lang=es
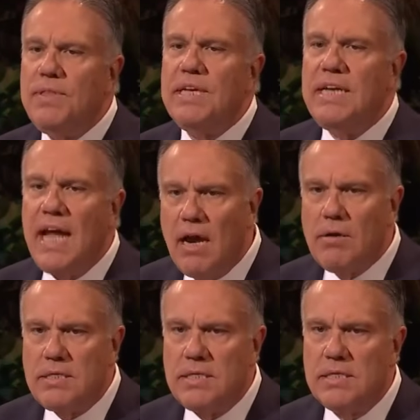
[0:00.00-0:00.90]
¿Era
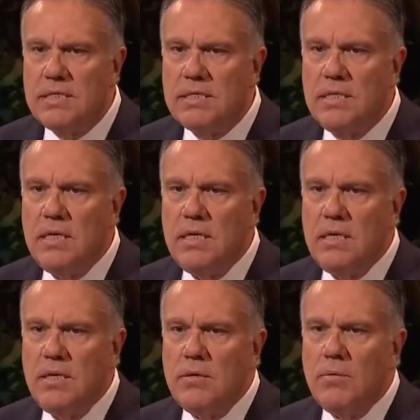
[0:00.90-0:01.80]
demasiado
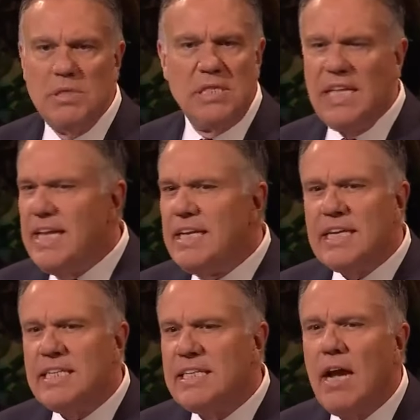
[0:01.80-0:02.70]
pedir
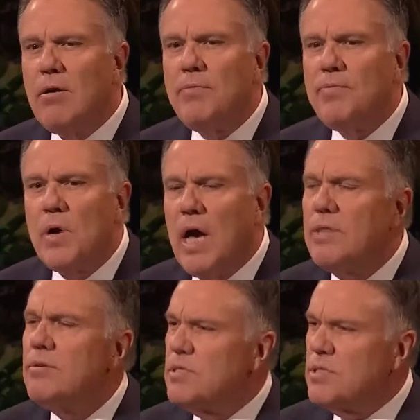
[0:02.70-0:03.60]
que guiara y
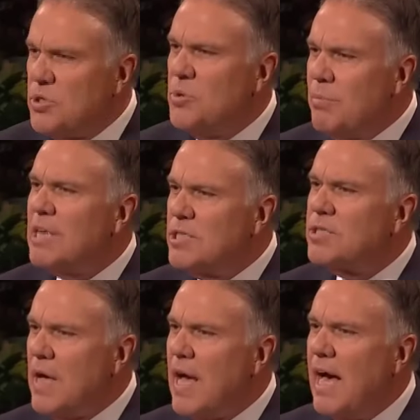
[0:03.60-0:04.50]
cuidara de
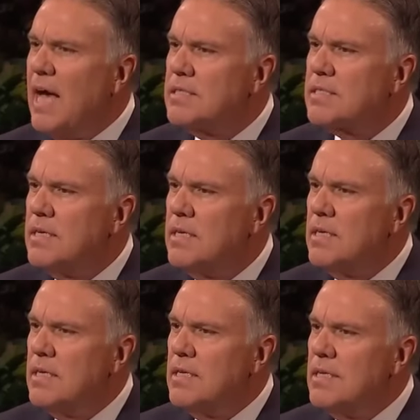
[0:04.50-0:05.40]
otras personas?
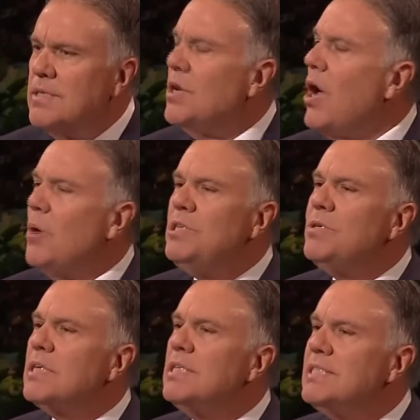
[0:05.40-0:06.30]

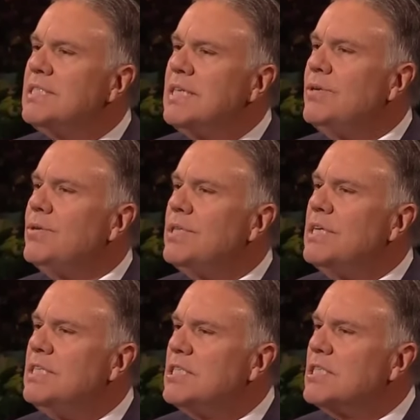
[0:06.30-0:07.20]
No, si
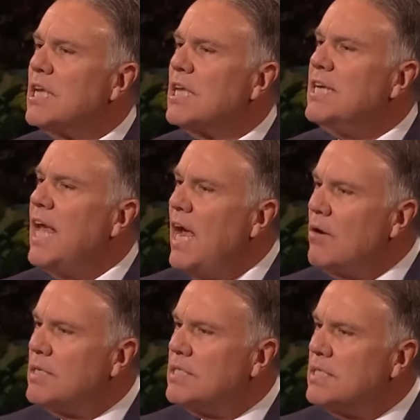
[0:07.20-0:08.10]
consideramos la
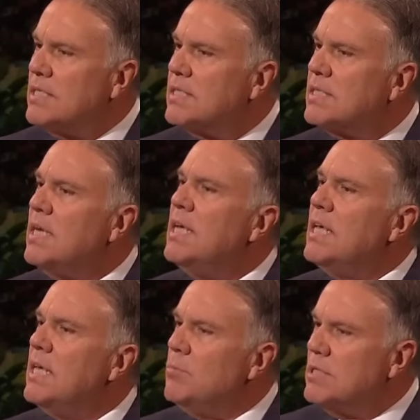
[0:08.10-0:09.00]
herencia adicional.
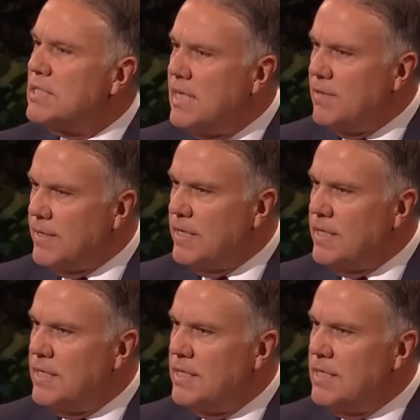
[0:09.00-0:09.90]
No